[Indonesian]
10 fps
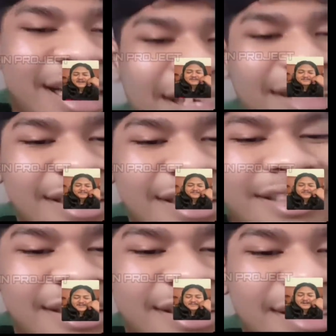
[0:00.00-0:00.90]
dengan
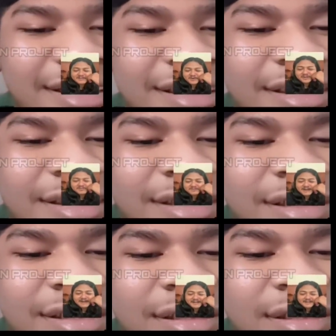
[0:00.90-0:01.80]
omnya melalui
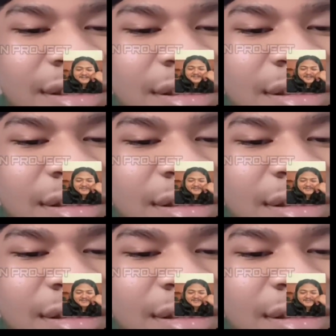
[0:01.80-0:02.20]
video call.